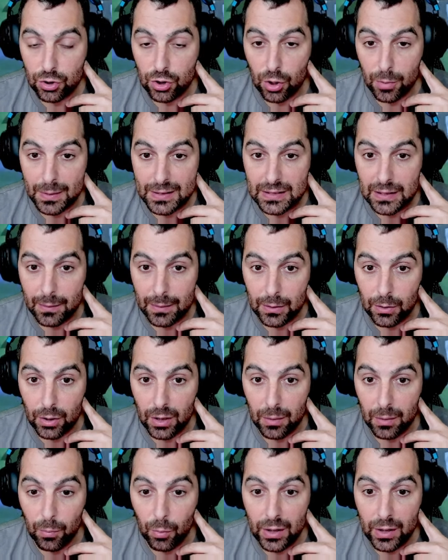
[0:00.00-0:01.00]
Yo me estaba con
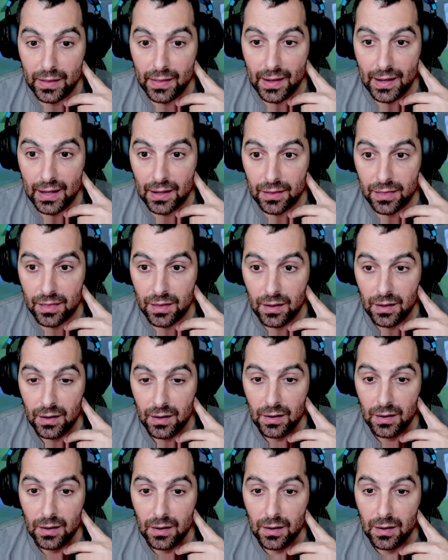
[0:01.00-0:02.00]
inmunidad.
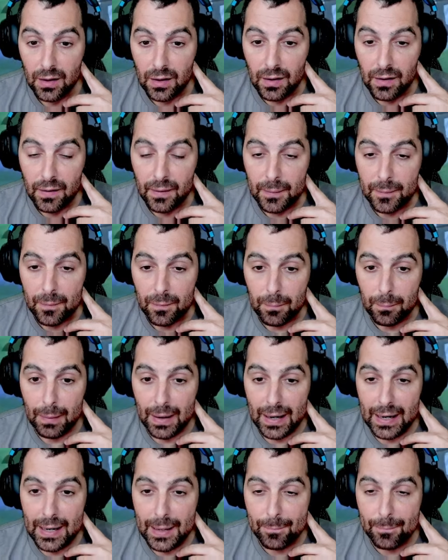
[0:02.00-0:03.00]

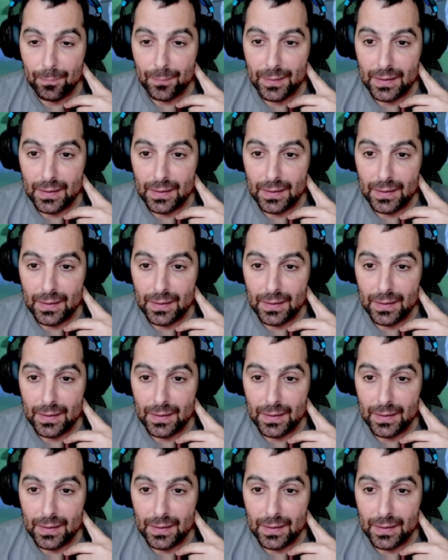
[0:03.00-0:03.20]
¿vale?